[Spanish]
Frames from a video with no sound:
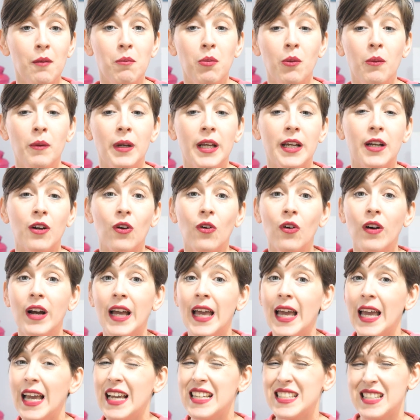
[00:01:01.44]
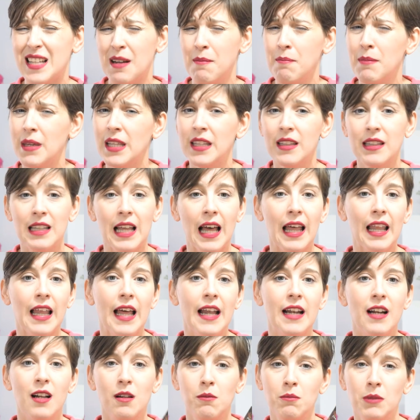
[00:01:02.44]
publicó, está ambientada
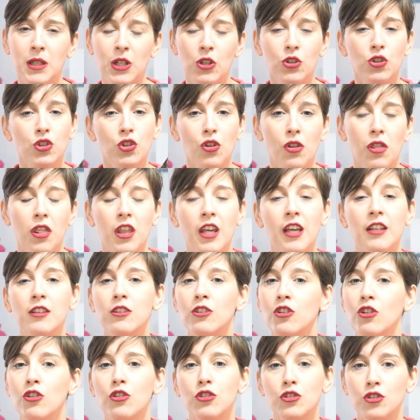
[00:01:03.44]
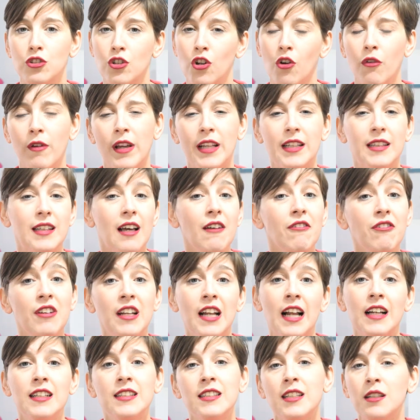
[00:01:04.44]
en el 1890,
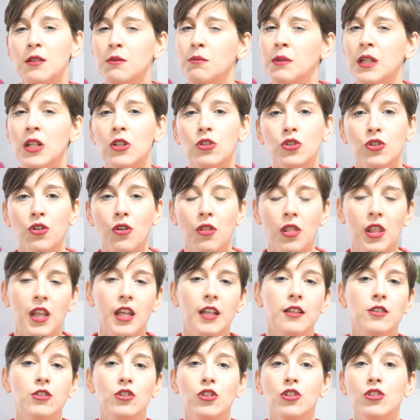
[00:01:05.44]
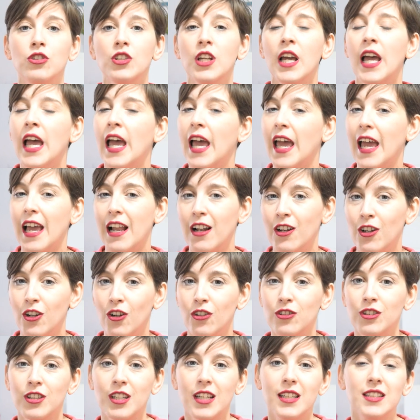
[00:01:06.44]
finales del 1800, en
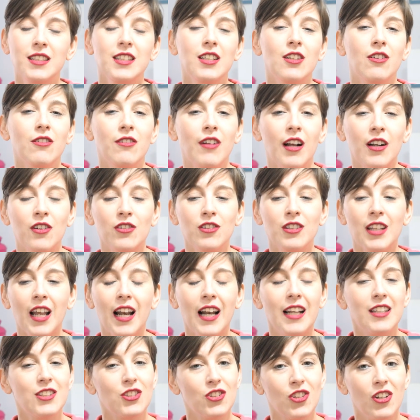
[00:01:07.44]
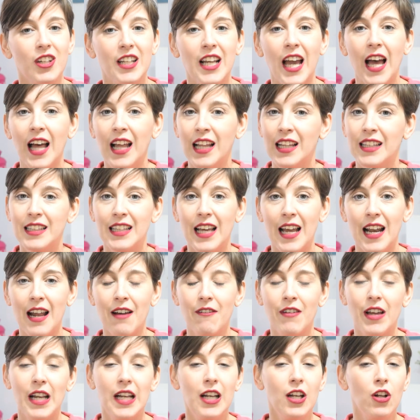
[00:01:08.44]
Londres, y nos va a contar la historia de
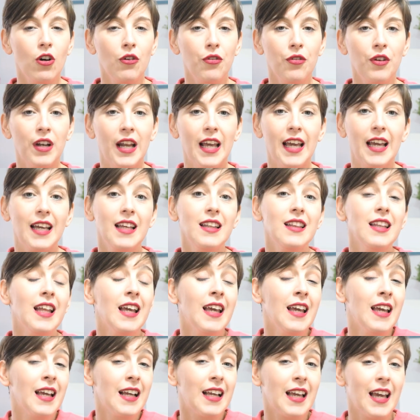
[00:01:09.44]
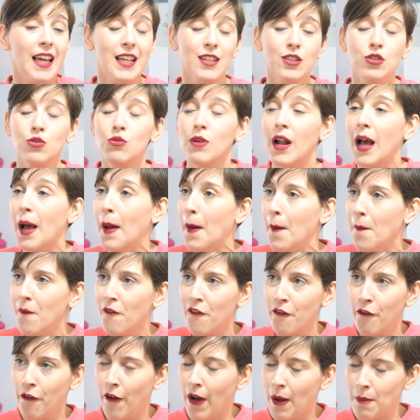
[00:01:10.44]
Annabel Lovelace, que es una
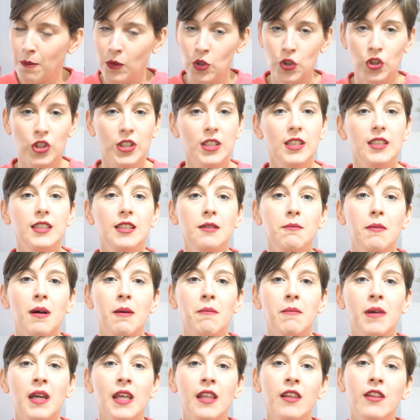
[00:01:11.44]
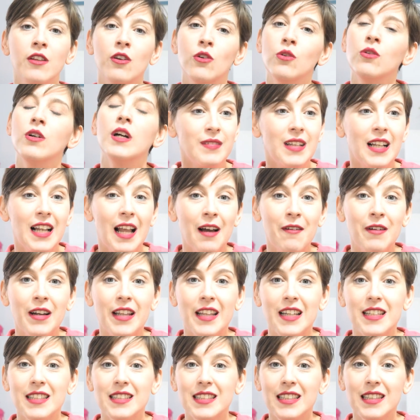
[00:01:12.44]
famosísima medium. La
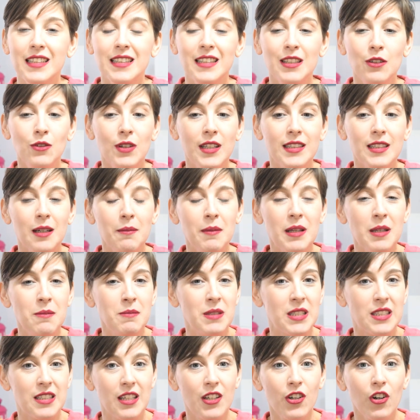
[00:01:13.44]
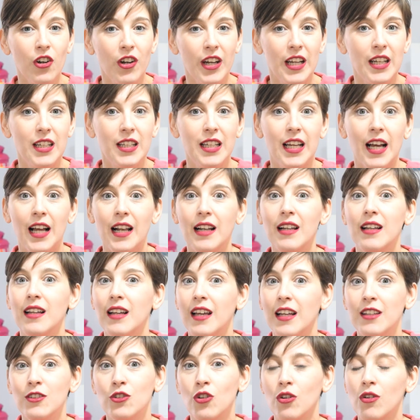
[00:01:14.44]
verdad es que tiene una trama de misterio genial
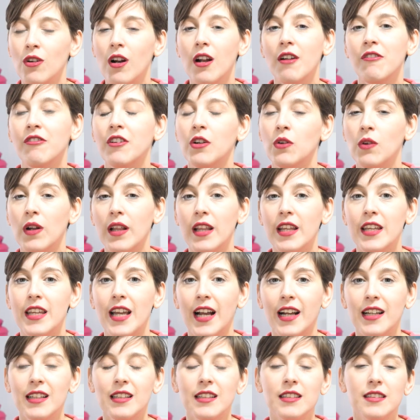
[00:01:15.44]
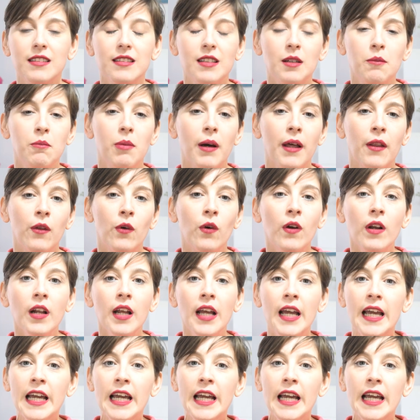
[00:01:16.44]
en torno a la figura de Jack el Destripador